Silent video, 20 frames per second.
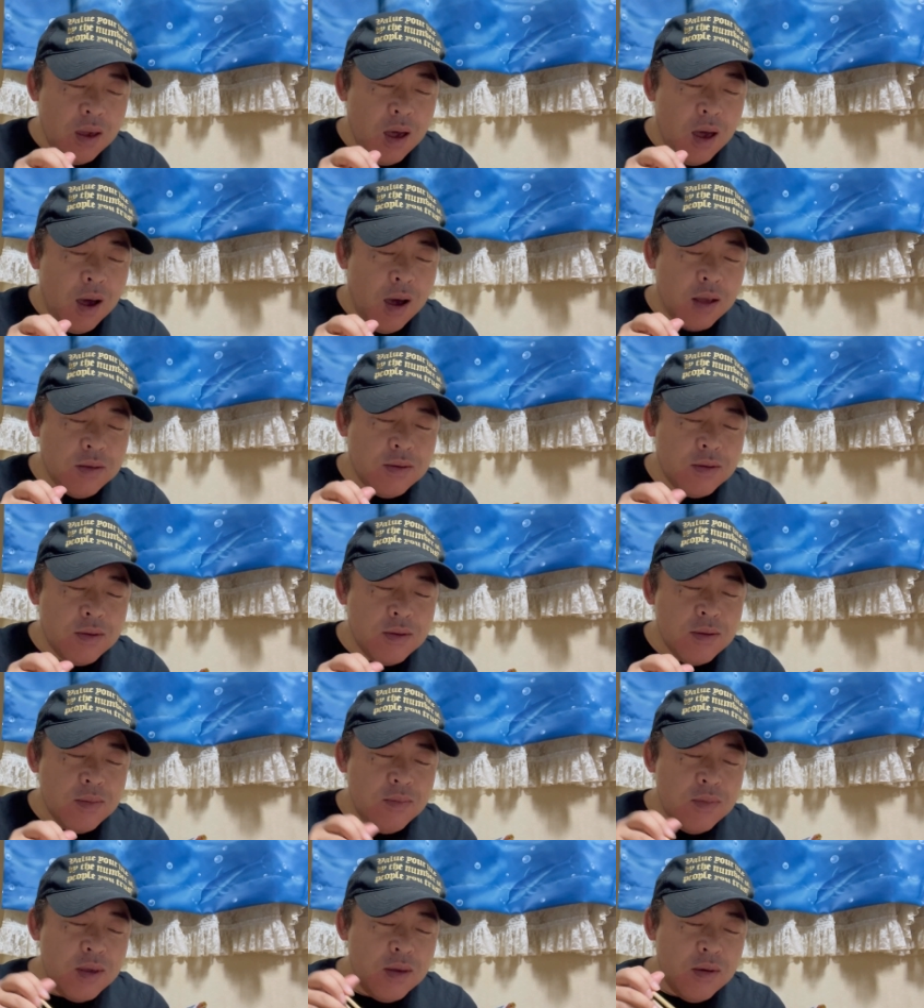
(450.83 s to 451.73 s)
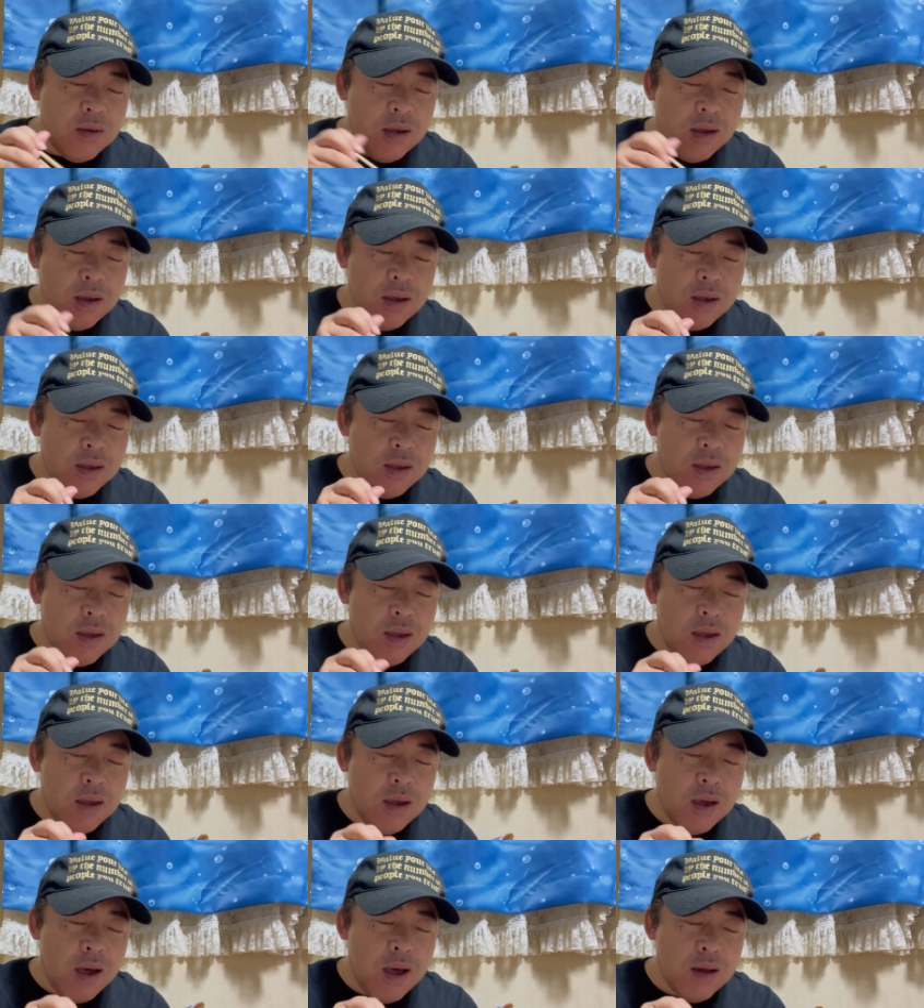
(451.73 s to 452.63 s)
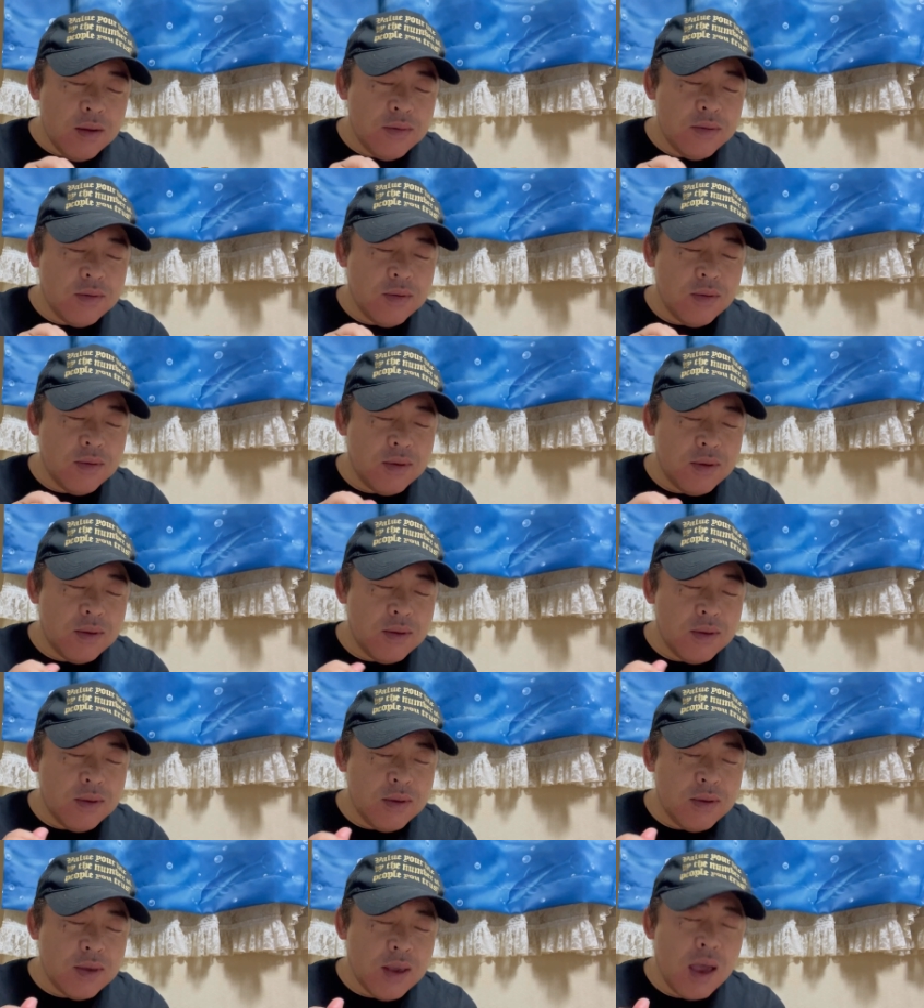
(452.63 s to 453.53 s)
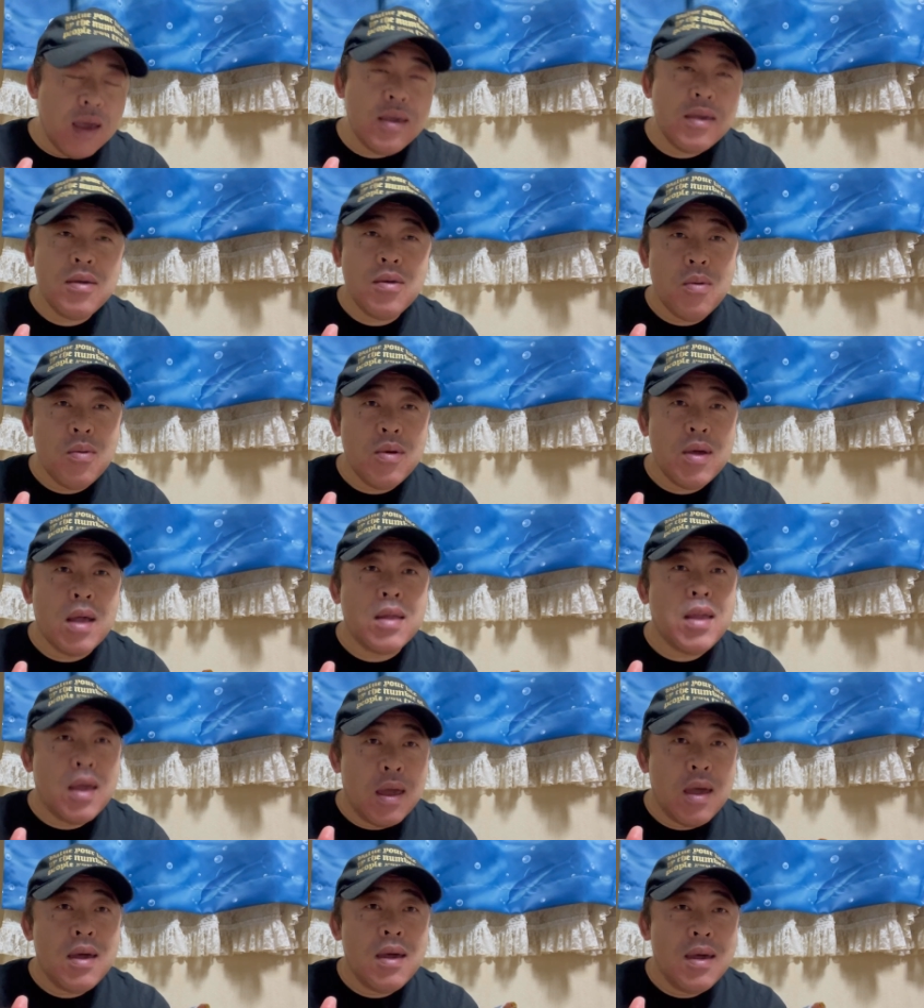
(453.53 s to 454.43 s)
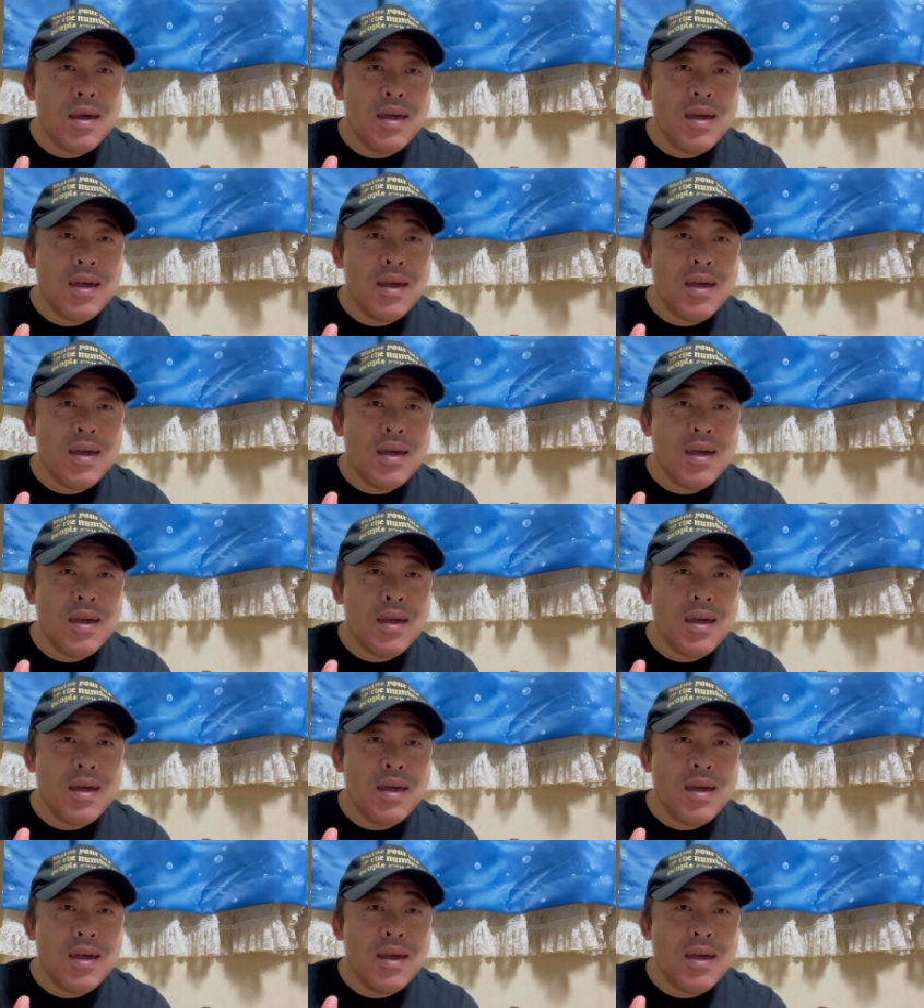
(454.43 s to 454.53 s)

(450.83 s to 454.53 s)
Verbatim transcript: 厚みがあると最強やね